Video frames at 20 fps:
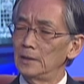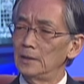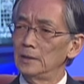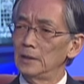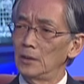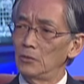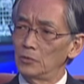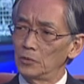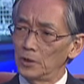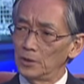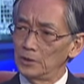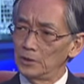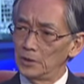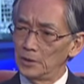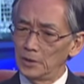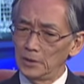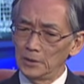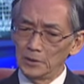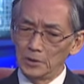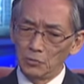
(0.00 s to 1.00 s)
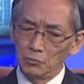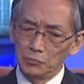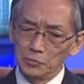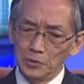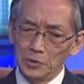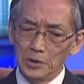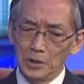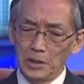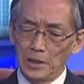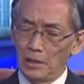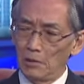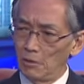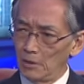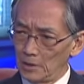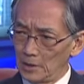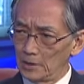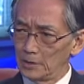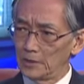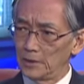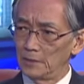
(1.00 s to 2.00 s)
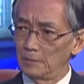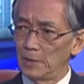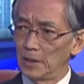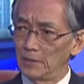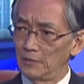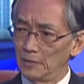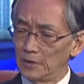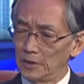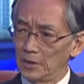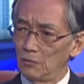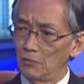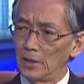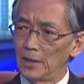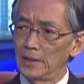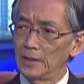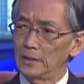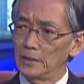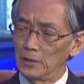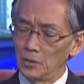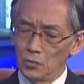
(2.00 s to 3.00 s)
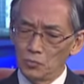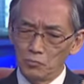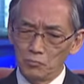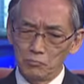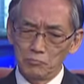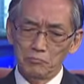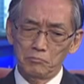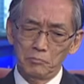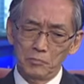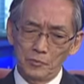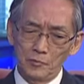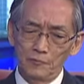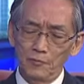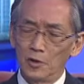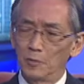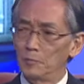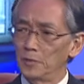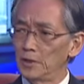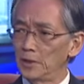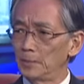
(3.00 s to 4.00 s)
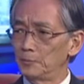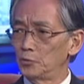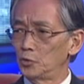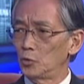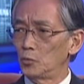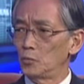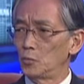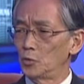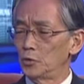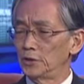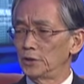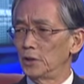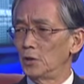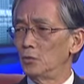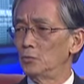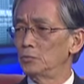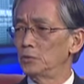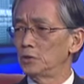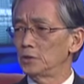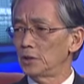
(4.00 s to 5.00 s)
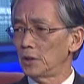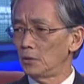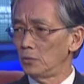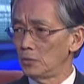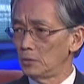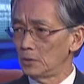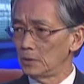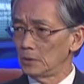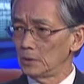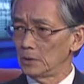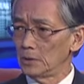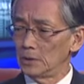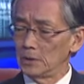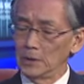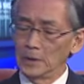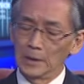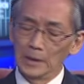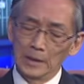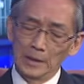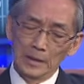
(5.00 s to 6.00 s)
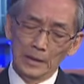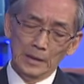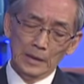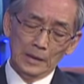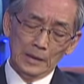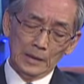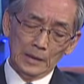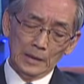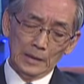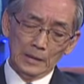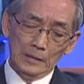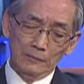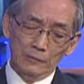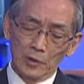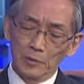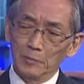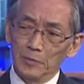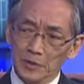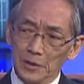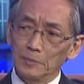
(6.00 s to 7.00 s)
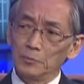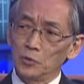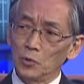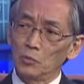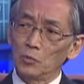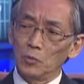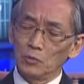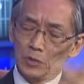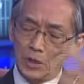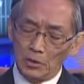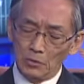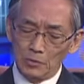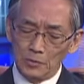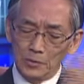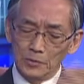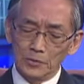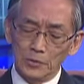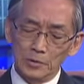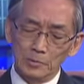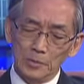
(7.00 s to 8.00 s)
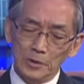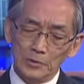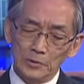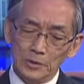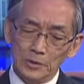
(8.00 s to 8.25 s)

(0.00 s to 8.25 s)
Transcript: đứng đầu thế giới giống như là họ đã trình bày với nhau ngay từ lúc vừa mới tiếp xúc buổi chiều hôm thứ sáu đó à, vừa mới tiếp xúc lúc đầu nói chuyện báo